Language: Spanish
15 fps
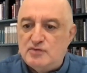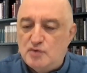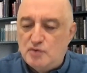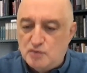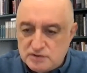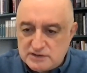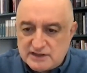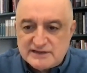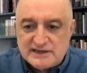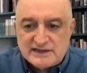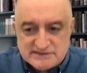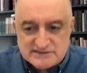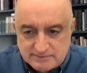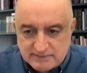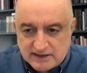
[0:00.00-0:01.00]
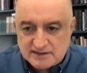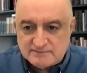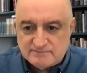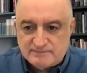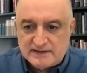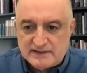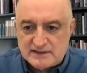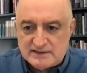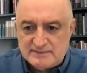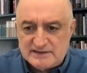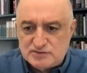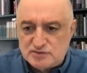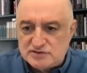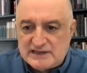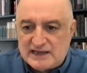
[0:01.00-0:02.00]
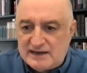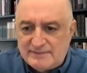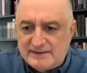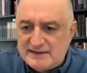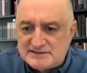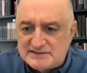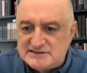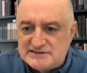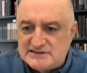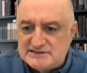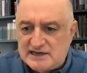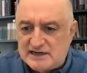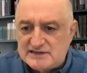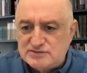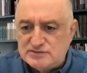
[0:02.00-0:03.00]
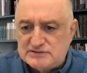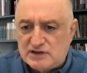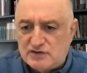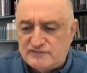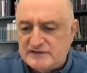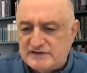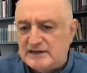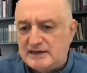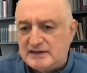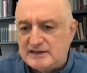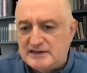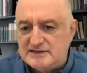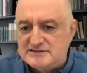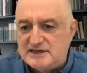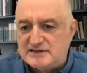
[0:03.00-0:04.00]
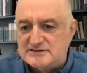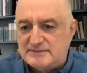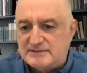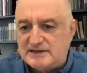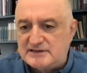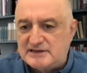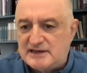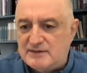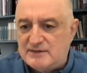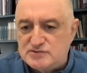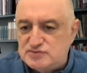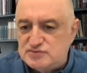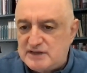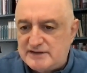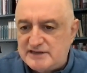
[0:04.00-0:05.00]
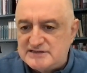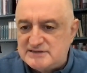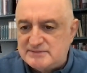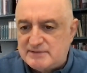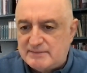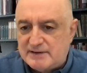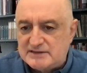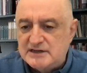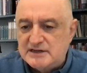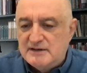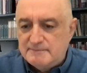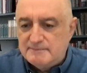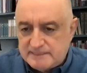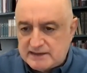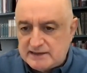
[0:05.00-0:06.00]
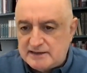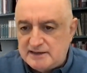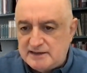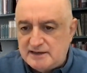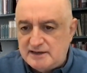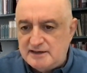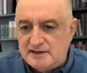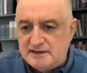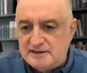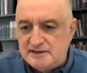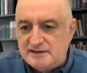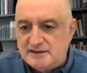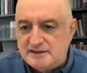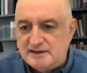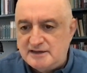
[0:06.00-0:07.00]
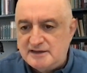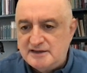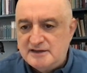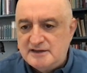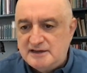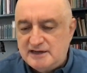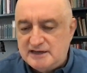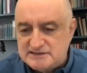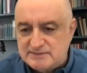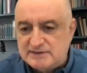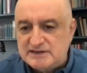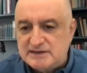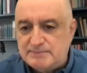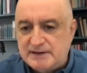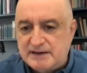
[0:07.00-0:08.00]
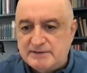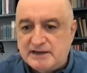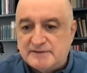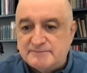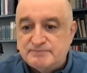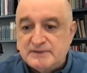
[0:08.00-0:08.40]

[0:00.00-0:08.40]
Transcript: Una décima de incremento, tal vez ese sea el resultado final, que esta semana tengamos una décima más que la semana previa.